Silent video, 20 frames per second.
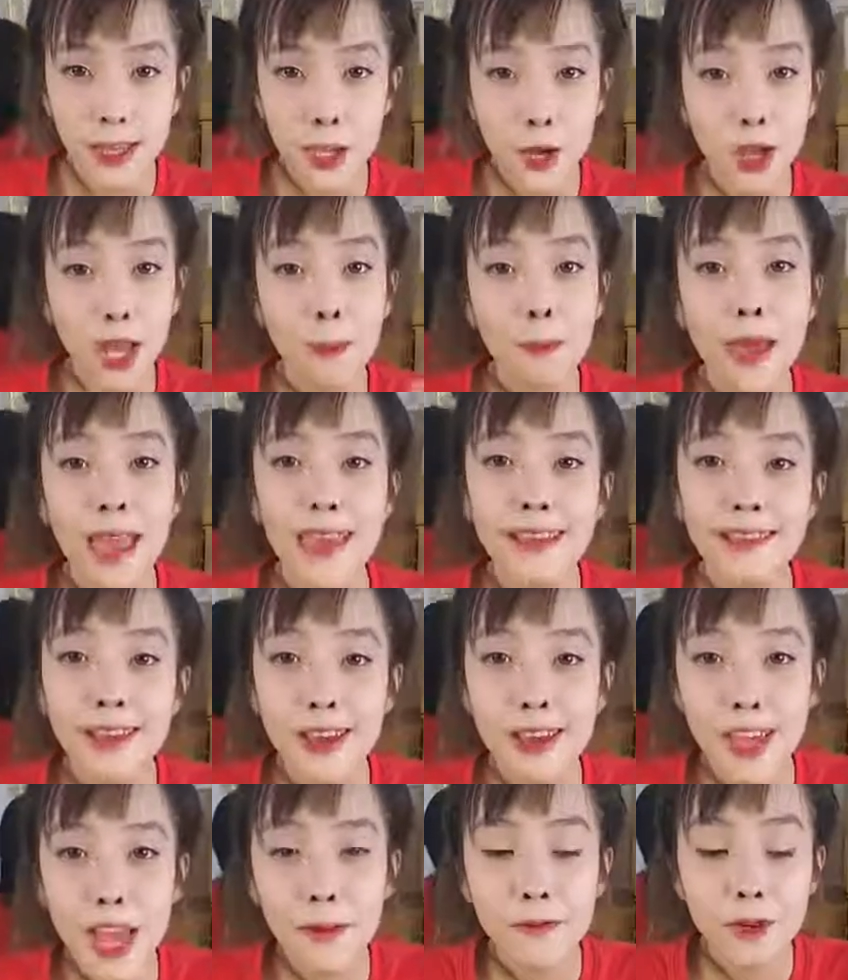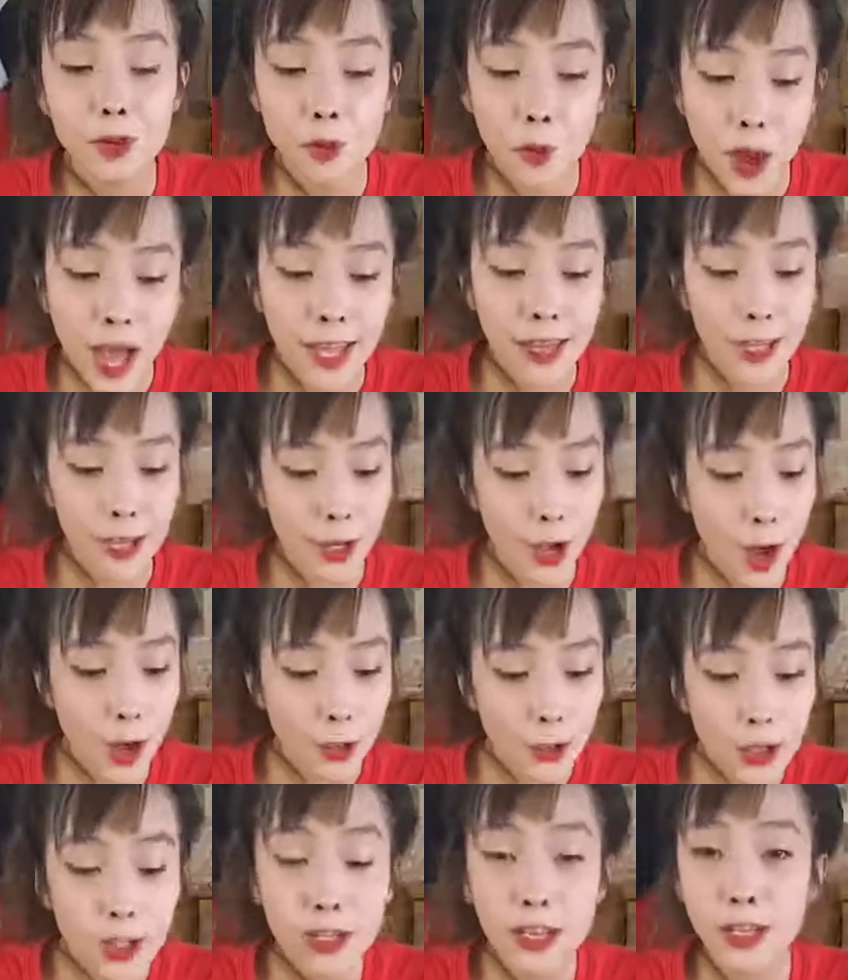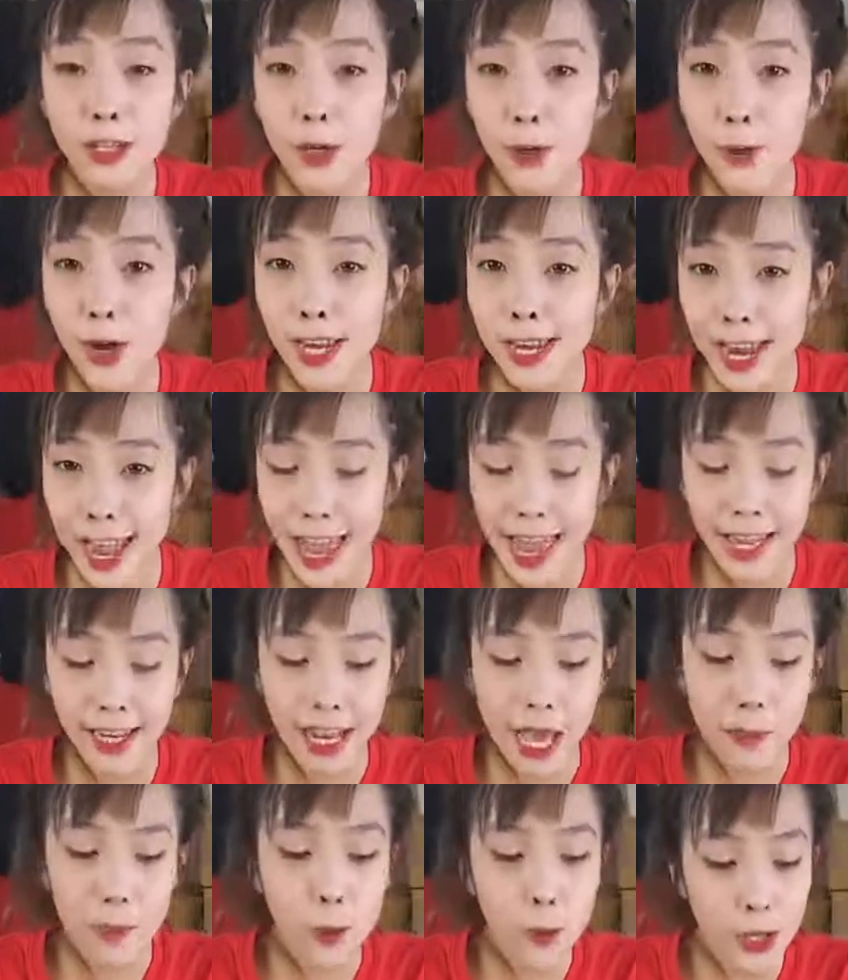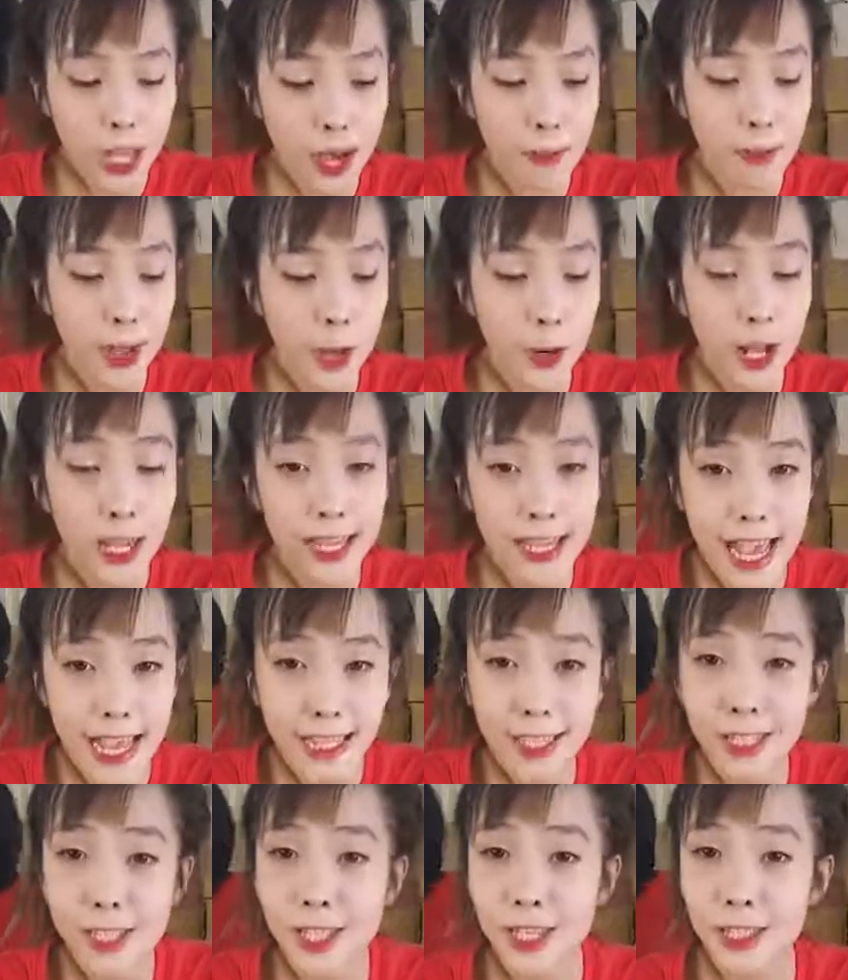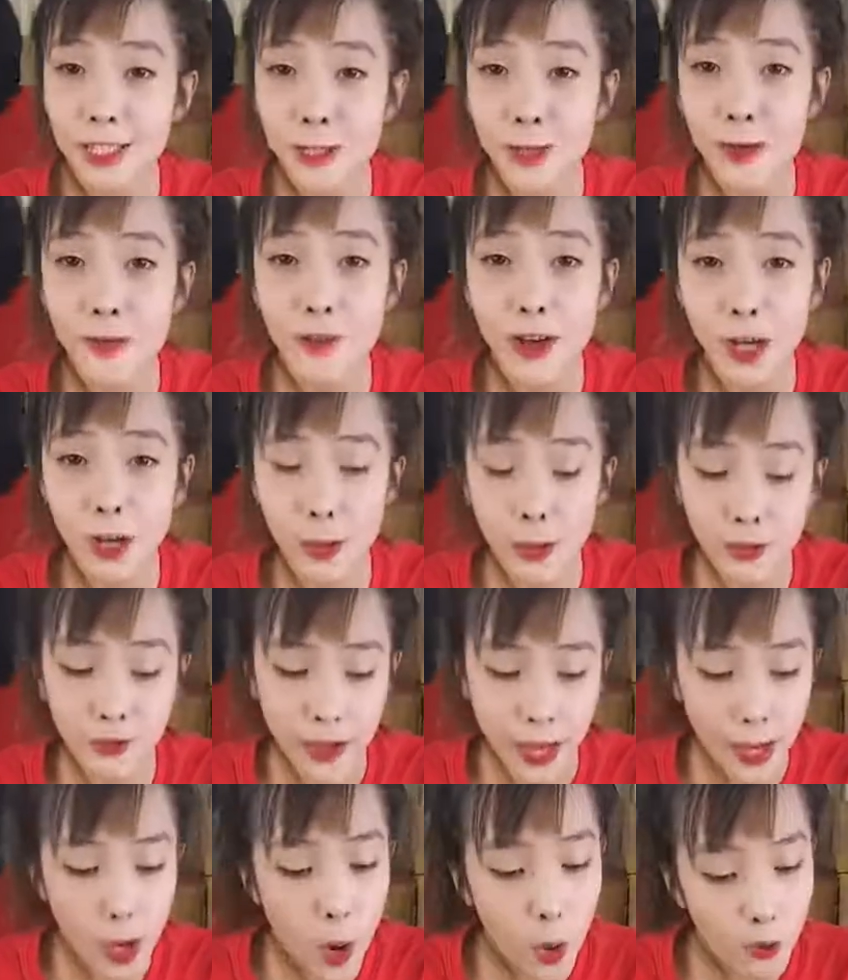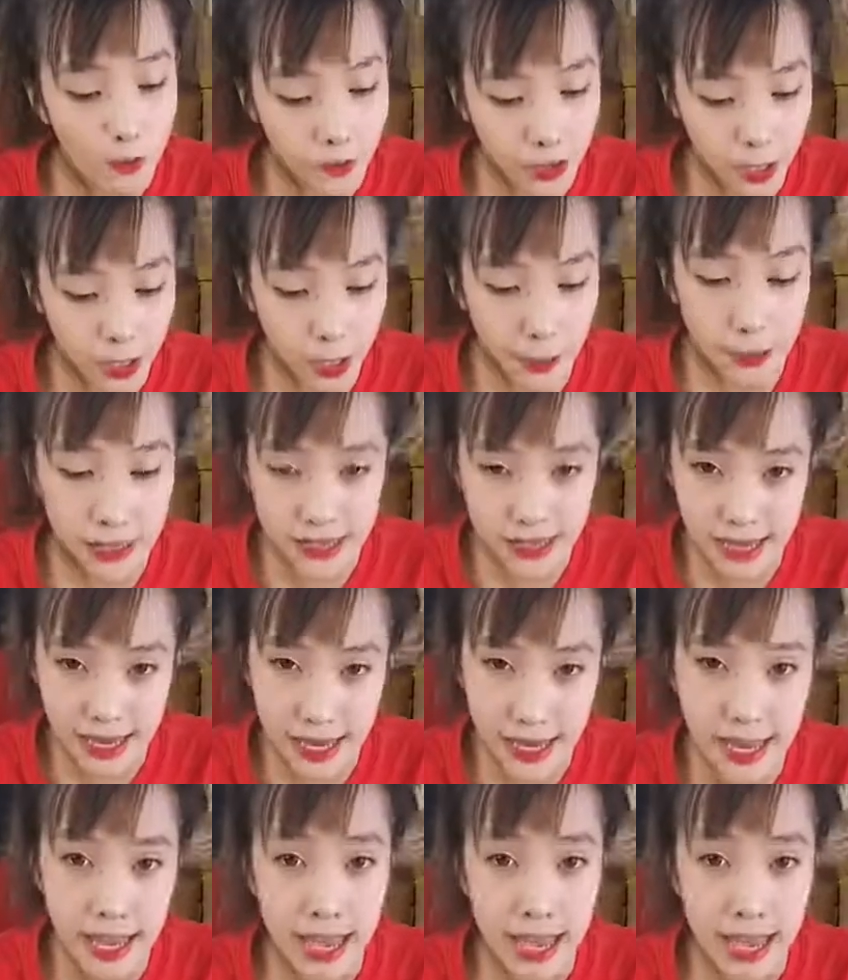Chào các bạn, thời gian vừa qua thì có rất là nhiều khách hàng đã mua nhầm eo đáp giả trên thị trường và gửi phản hồi về cho BC.